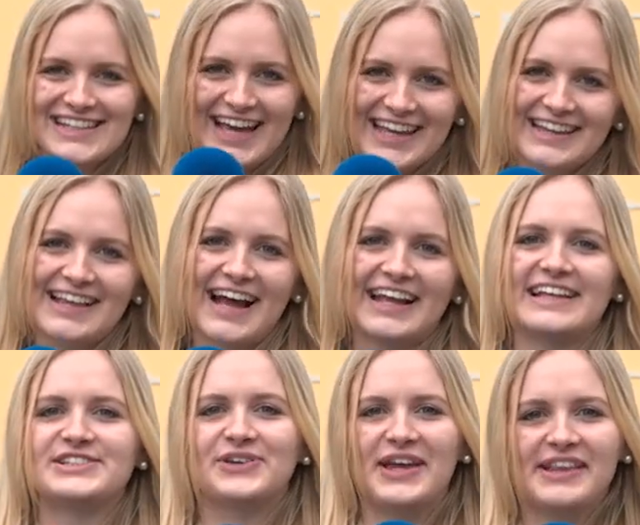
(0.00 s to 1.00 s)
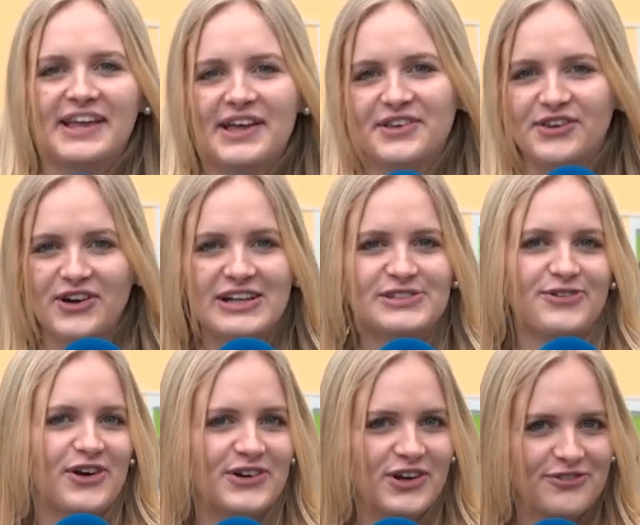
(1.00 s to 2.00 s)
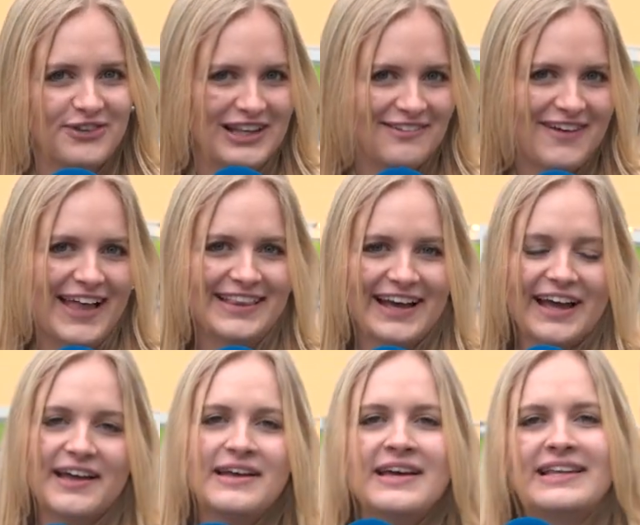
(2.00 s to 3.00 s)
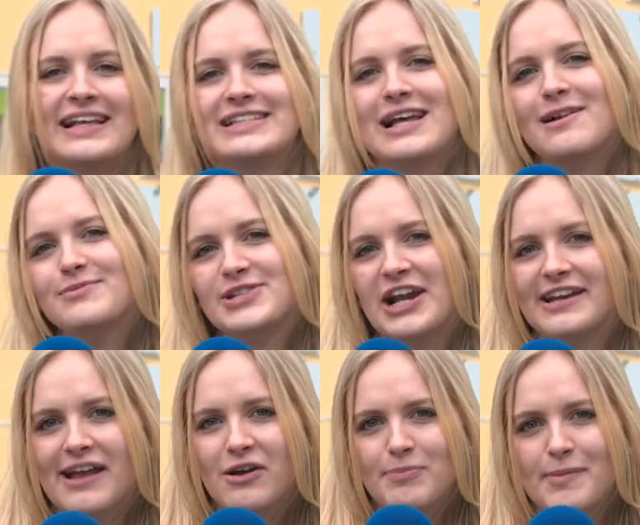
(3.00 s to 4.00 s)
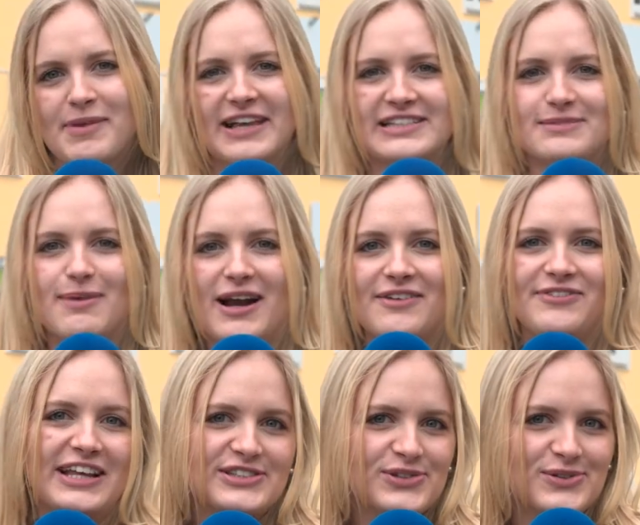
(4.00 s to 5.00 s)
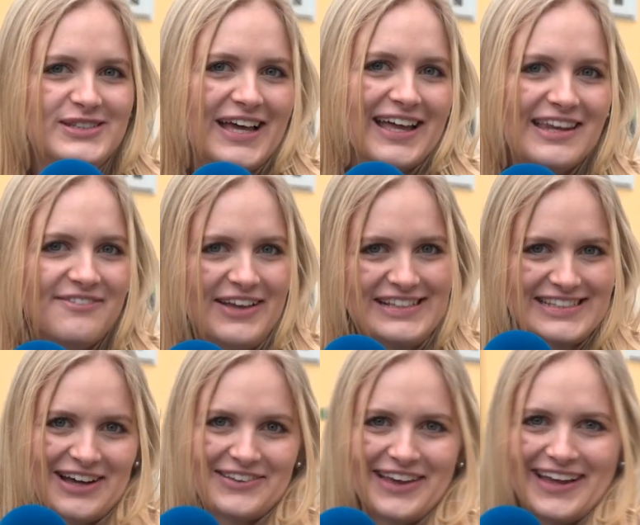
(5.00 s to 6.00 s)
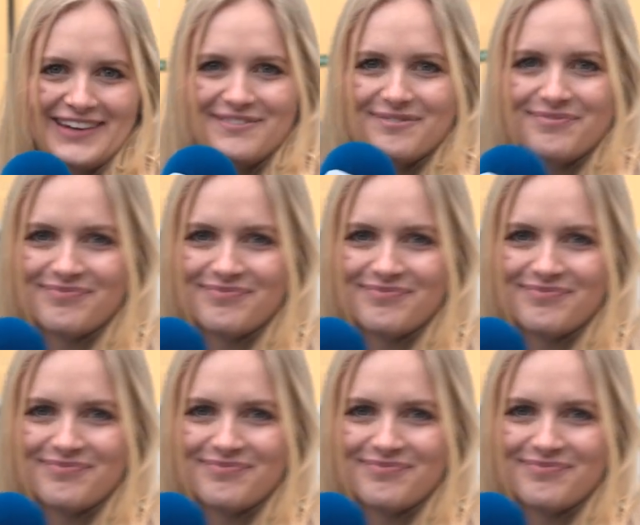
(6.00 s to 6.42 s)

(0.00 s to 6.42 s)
erfolgreicher Tag geht zu Ende, doch es folgen noch viele weitere. Deshalb schaltet auch beim nächsten Mal wieder zu unseren Eventscout ein.